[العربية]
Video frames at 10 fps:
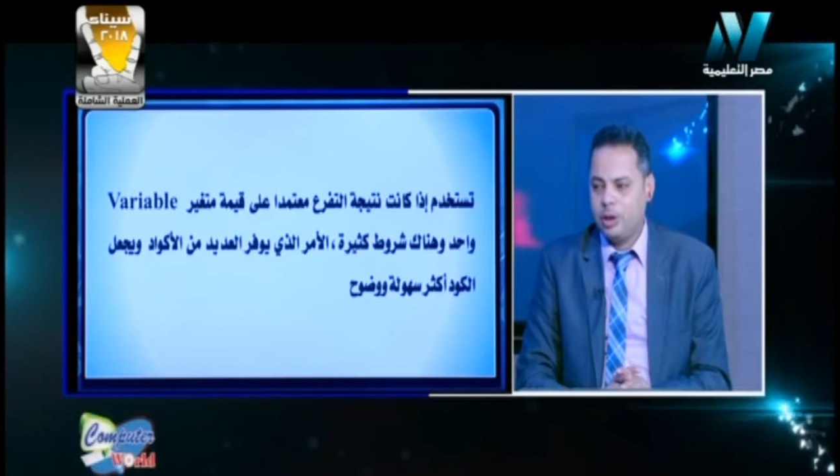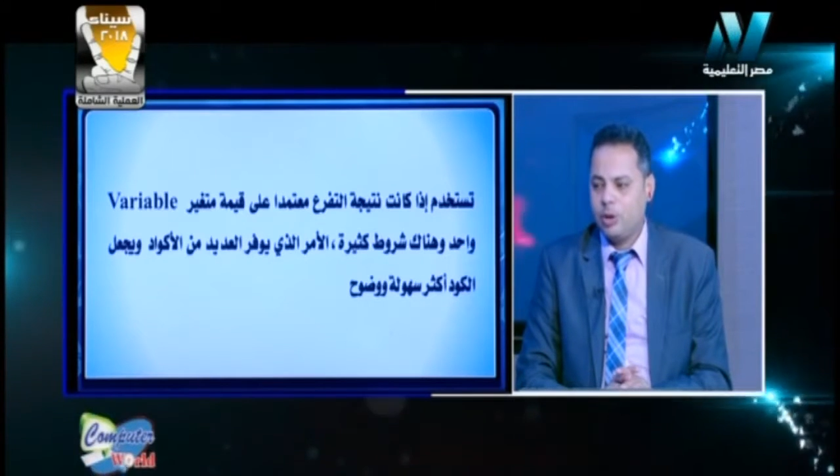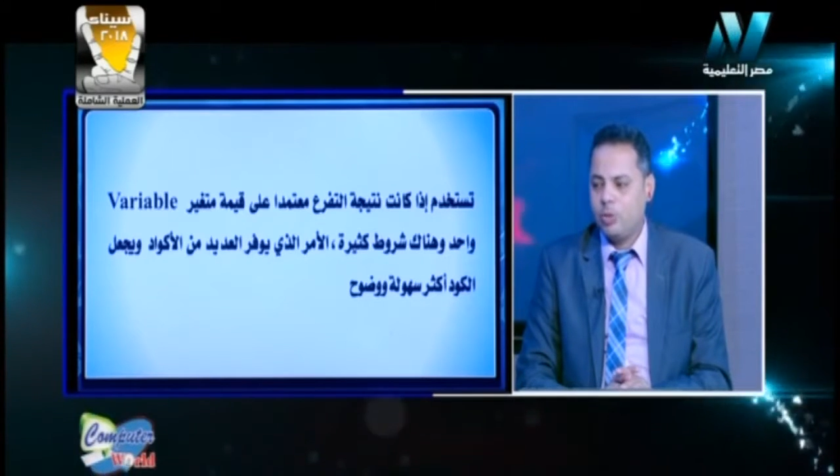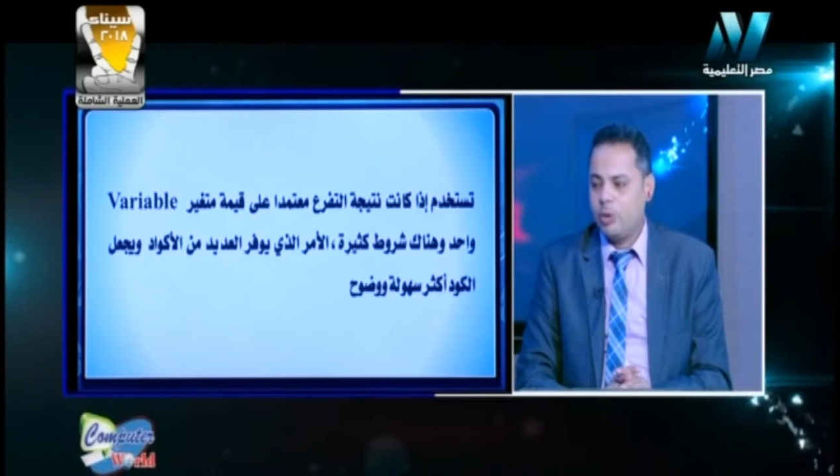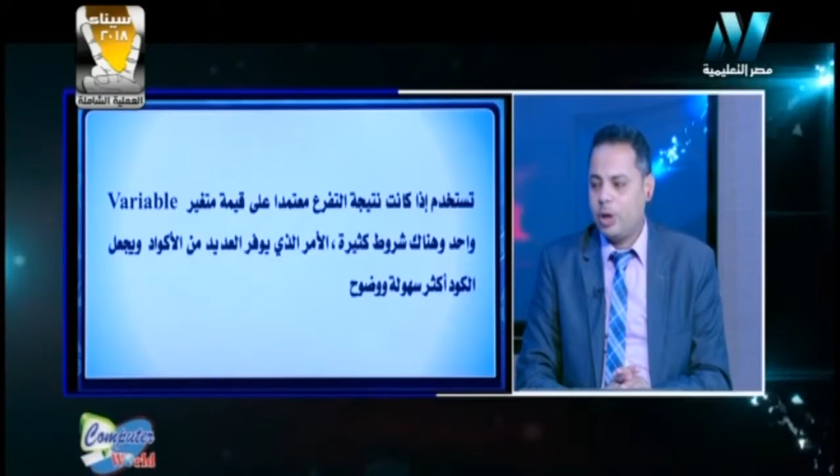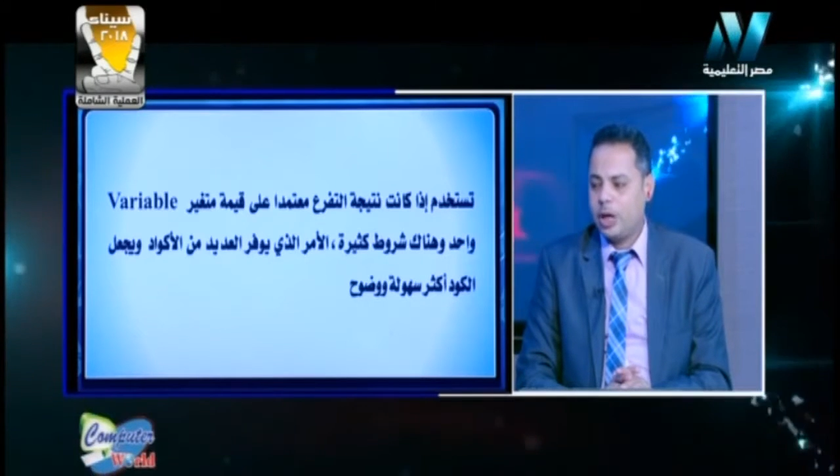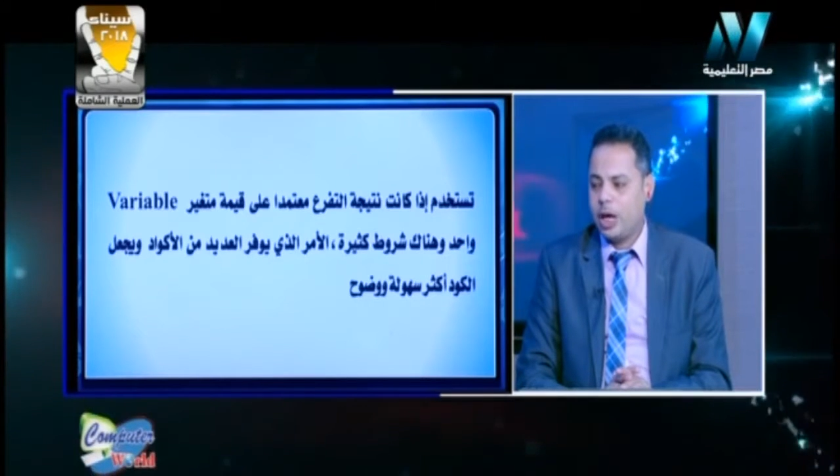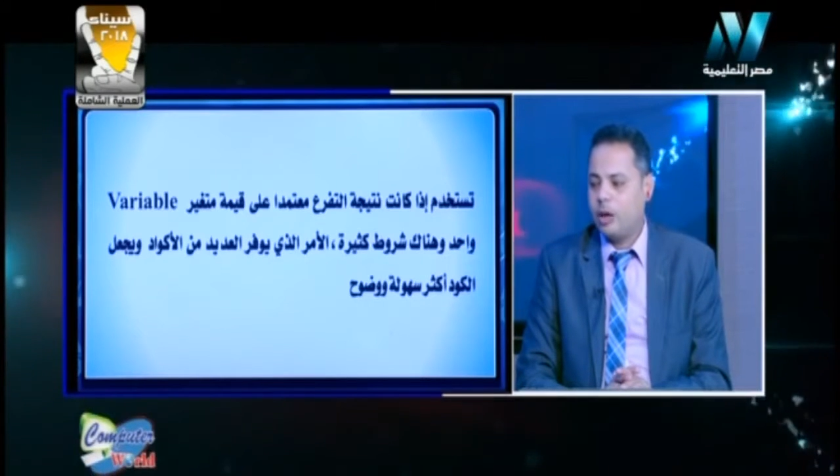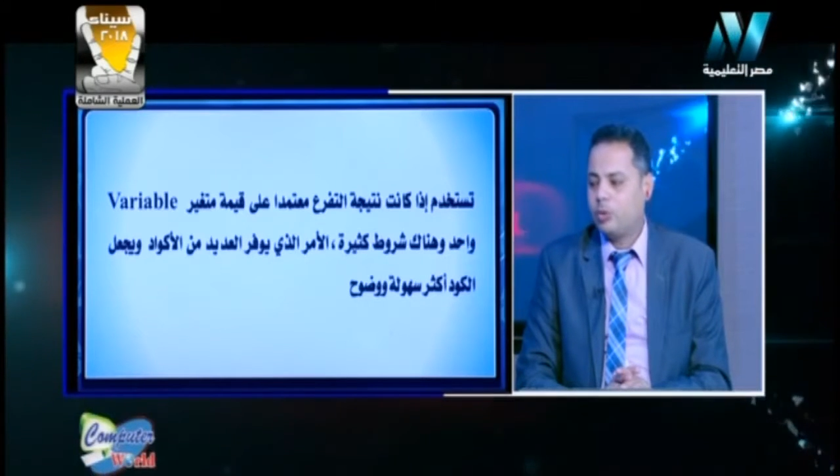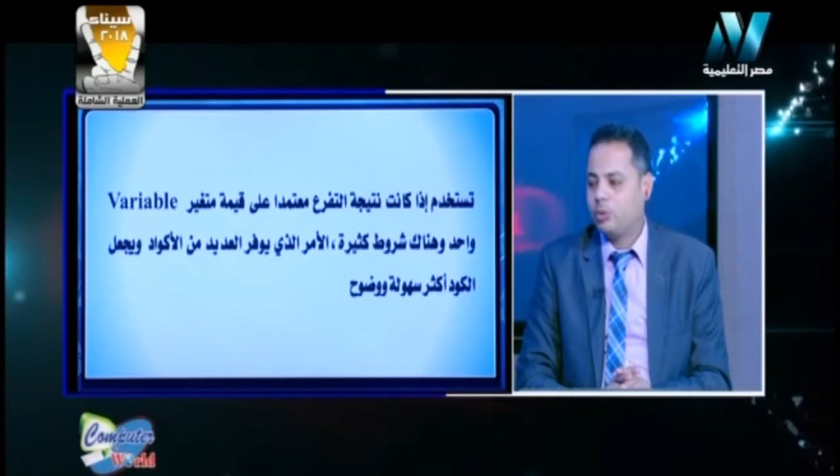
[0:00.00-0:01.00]
ويجعل
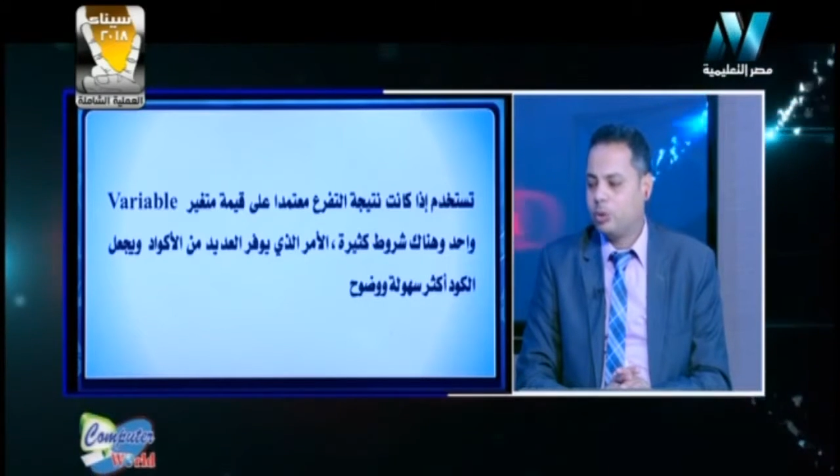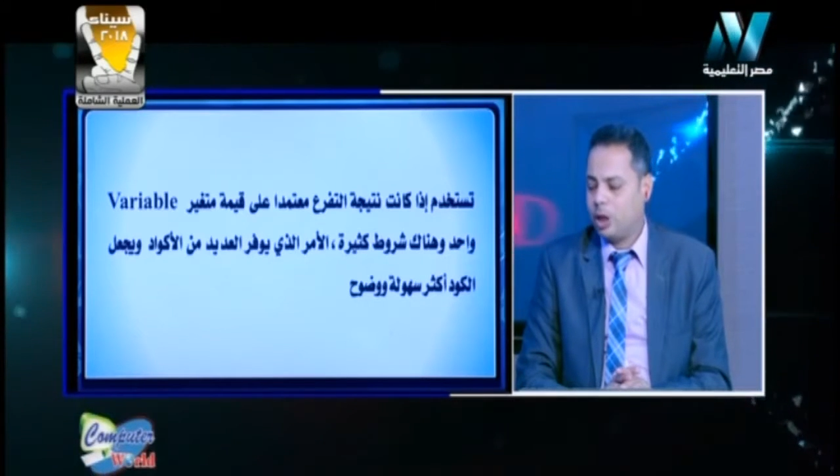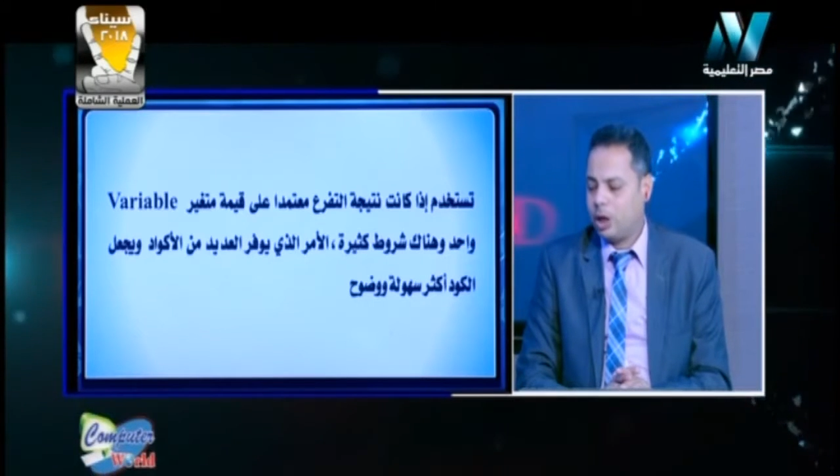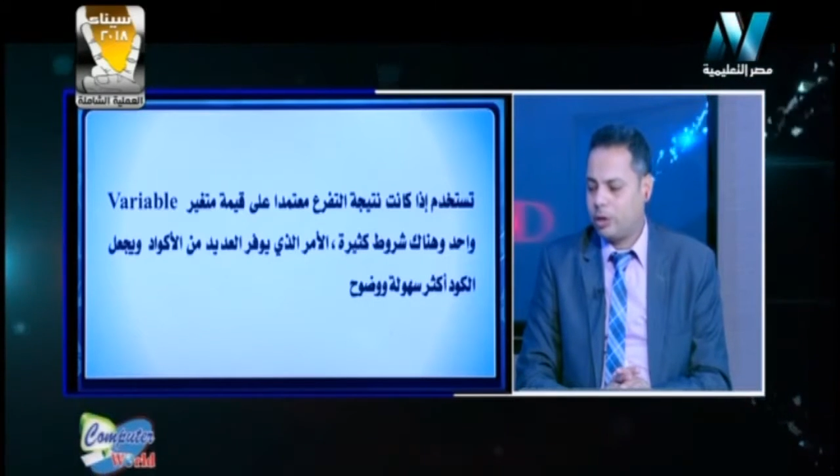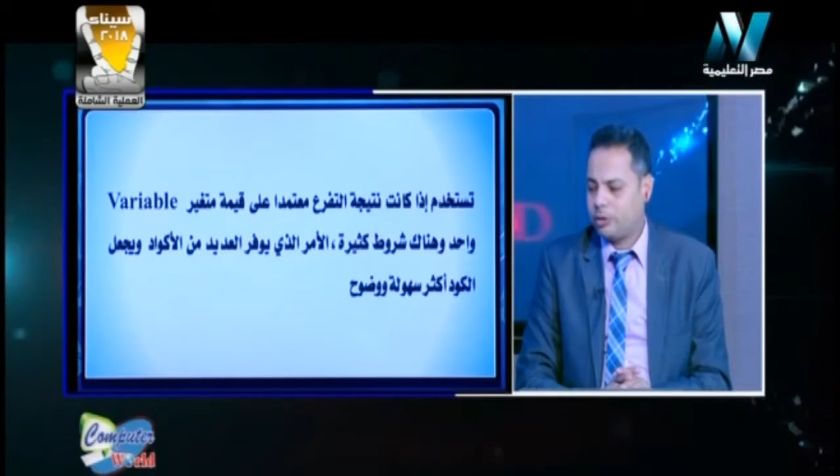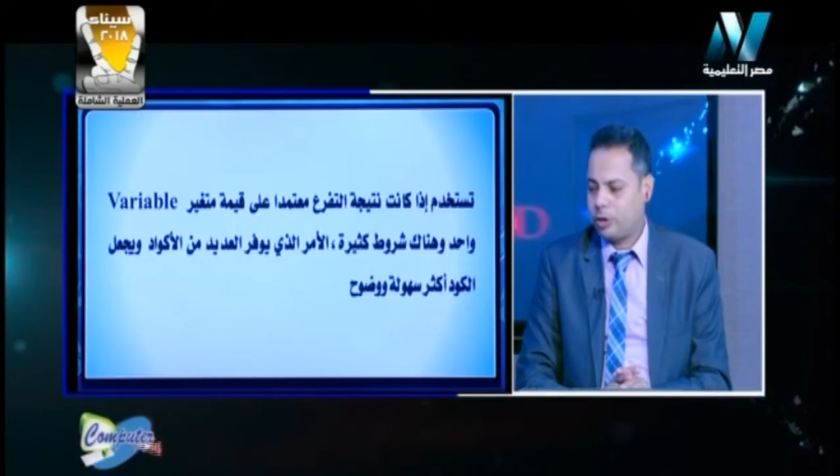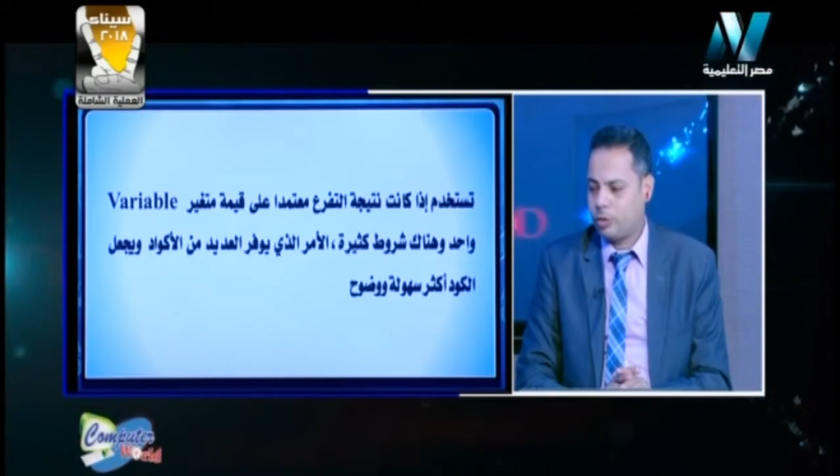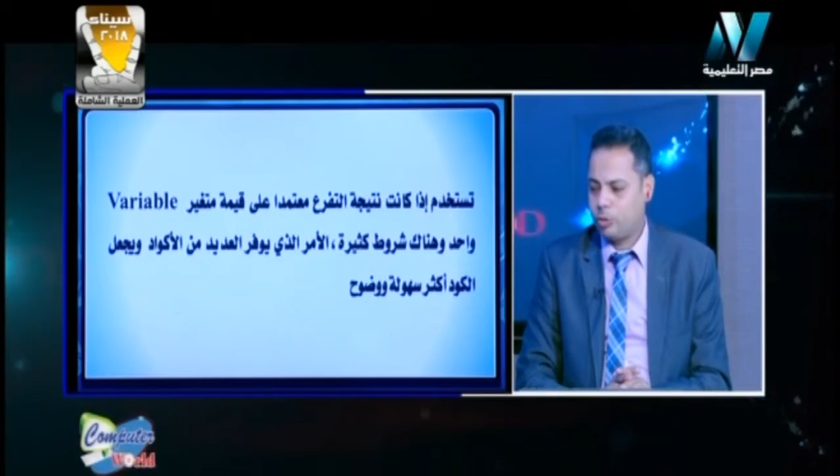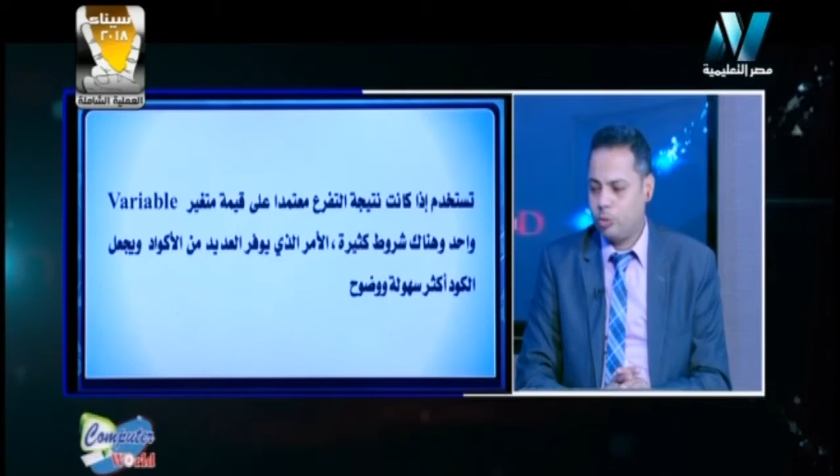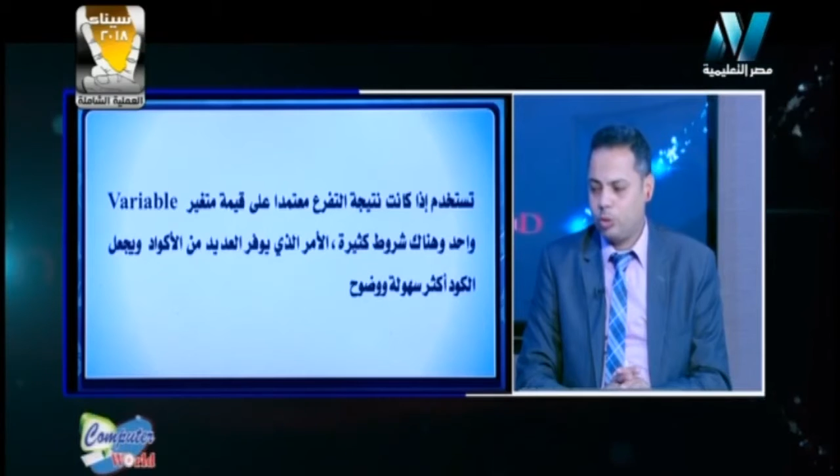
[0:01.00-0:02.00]
الكود اكثر
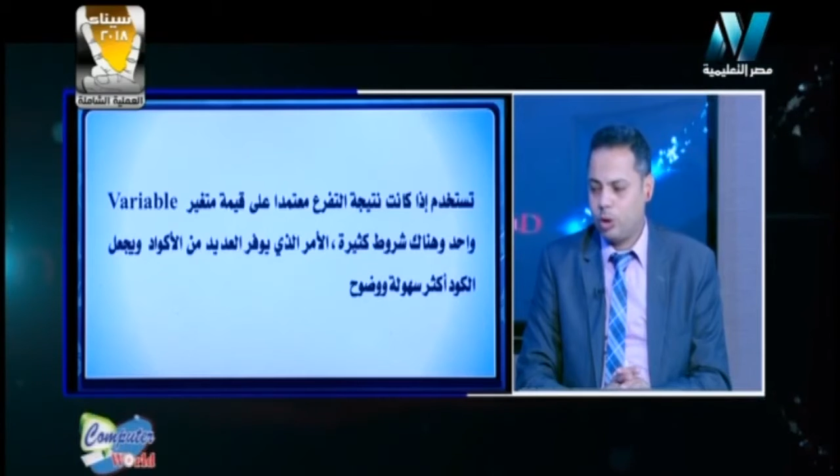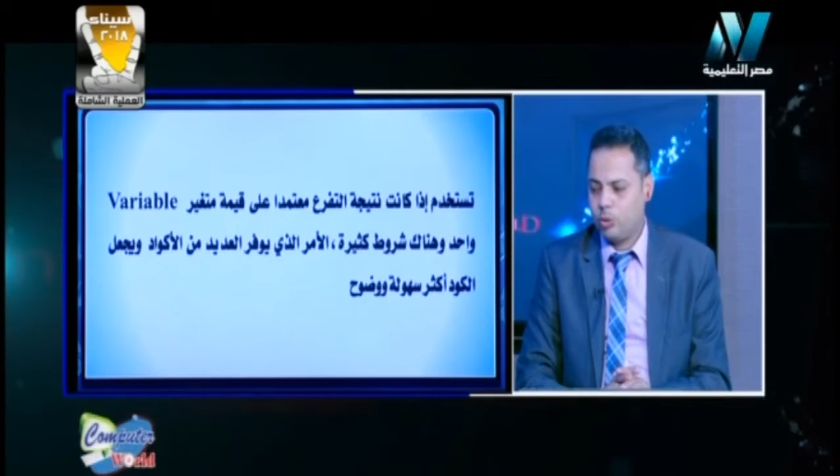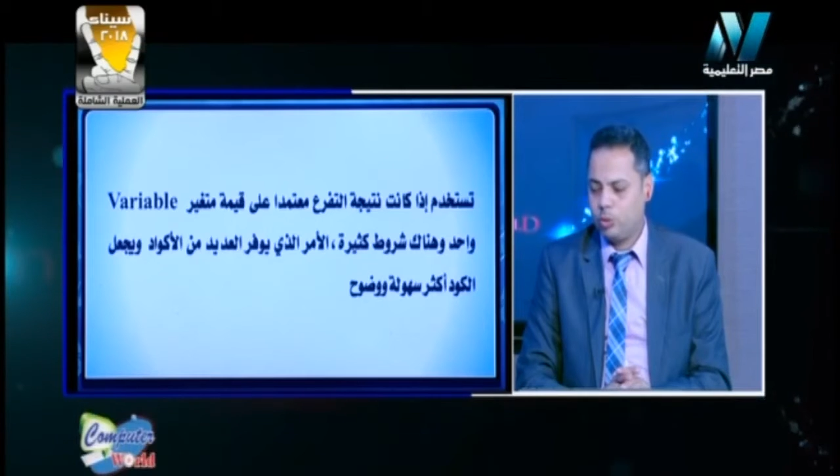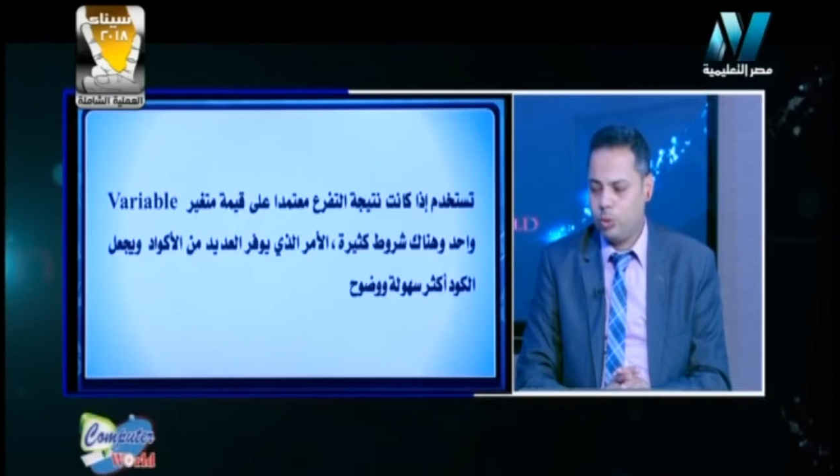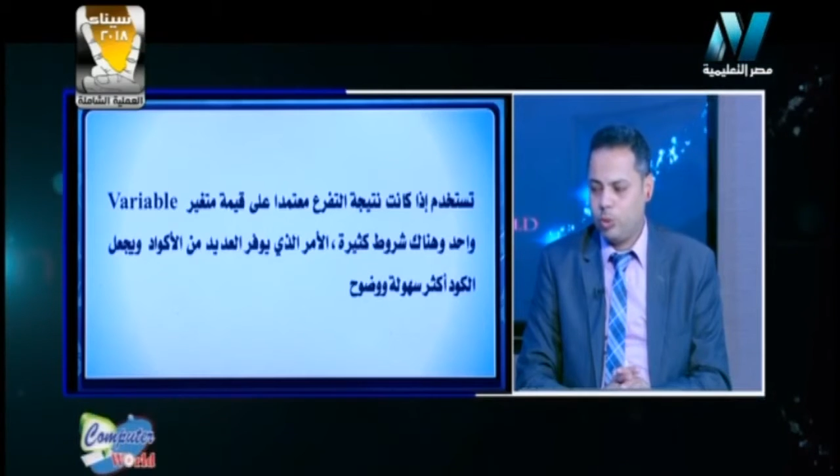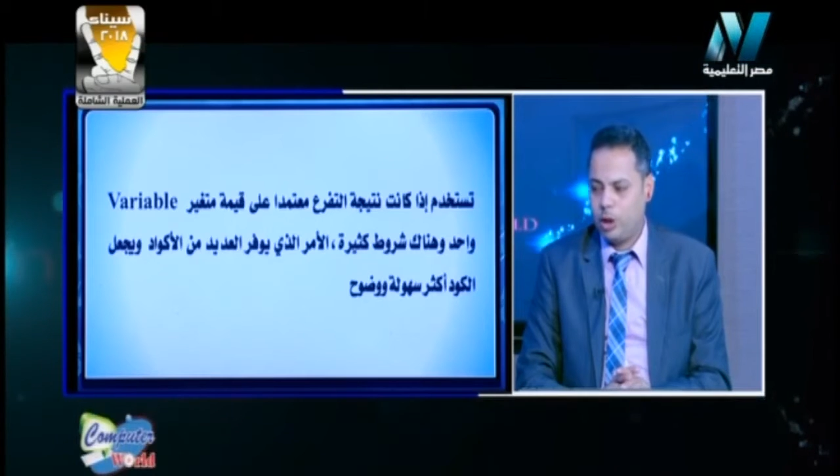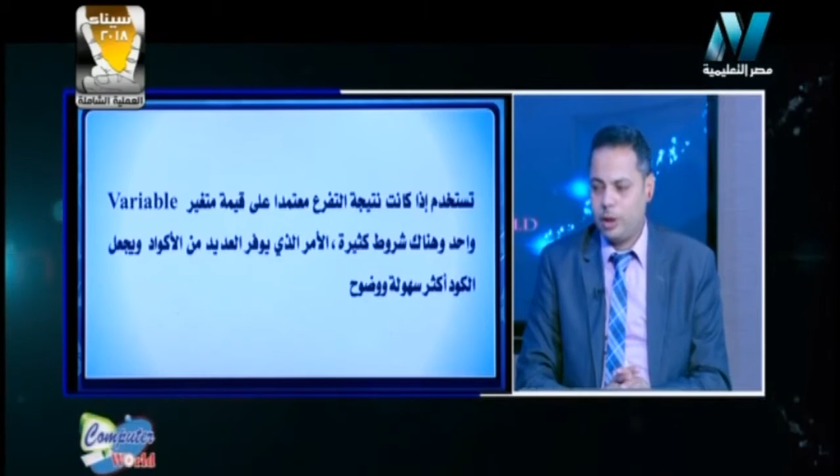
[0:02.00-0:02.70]
سهوله ووضوح